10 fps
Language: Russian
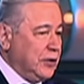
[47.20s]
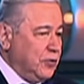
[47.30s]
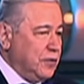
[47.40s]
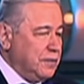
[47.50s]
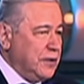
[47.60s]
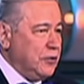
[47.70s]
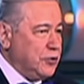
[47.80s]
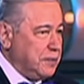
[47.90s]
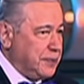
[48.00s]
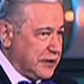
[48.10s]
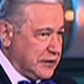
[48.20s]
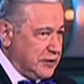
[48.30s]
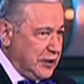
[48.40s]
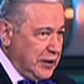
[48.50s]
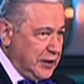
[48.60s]
Ну, мы люди
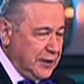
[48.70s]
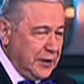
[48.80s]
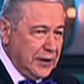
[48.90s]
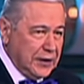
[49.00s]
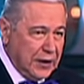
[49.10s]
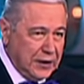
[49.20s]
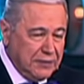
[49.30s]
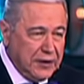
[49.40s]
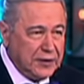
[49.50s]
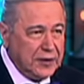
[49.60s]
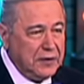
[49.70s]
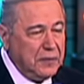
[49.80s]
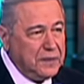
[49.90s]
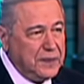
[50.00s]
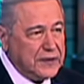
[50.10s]
простые, как говорит
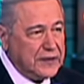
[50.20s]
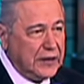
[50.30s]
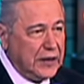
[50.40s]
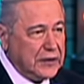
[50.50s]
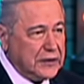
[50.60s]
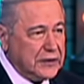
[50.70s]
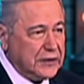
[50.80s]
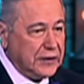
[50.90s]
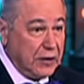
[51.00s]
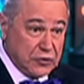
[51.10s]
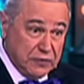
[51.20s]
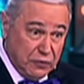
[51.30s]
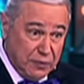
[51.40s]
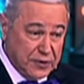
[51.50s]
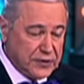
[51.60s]
один мой персонаж, я уже
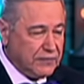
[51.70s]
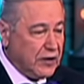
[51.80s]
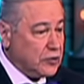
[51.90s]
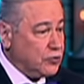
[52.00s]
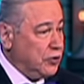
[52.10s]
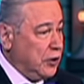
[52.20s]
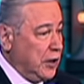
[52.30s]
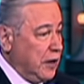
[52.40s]
в образ вхожу.